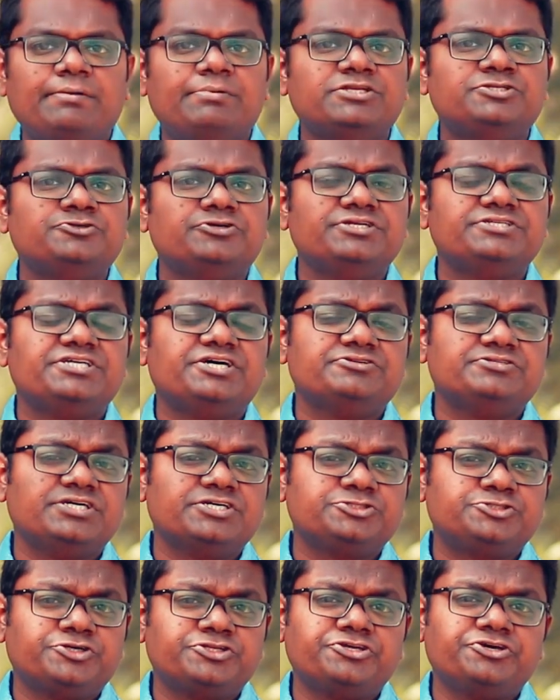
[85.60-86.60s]
এবার চলে যাওয়া
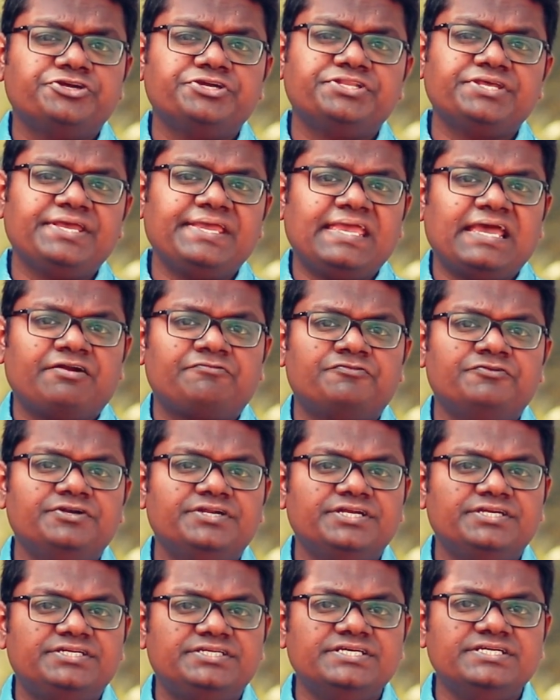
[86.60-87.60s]
যাক যথারীতি
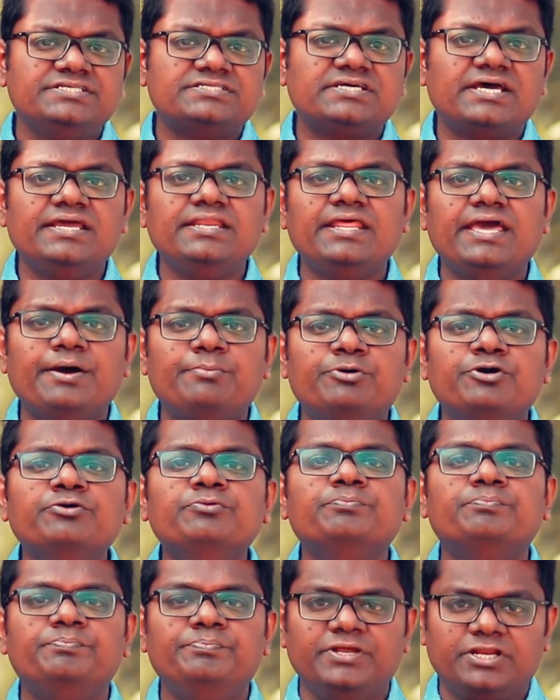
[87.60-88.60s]
ইয়ারফোনটির ডিজাইন এবং
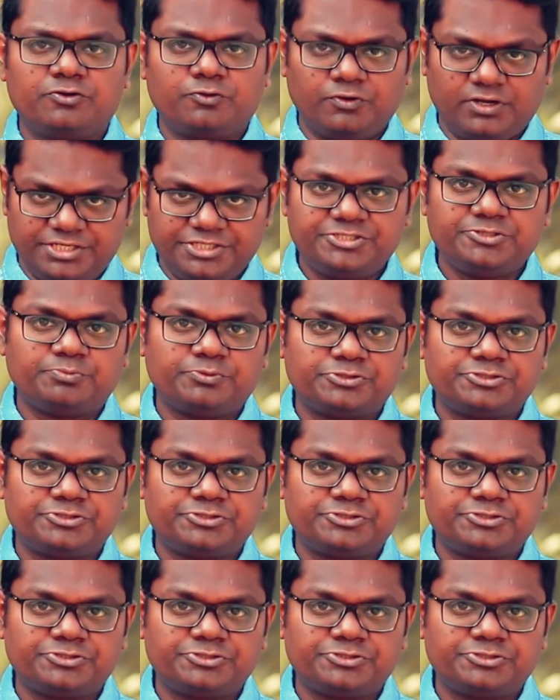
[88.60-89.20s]
বিল্ড কোয়ালিটি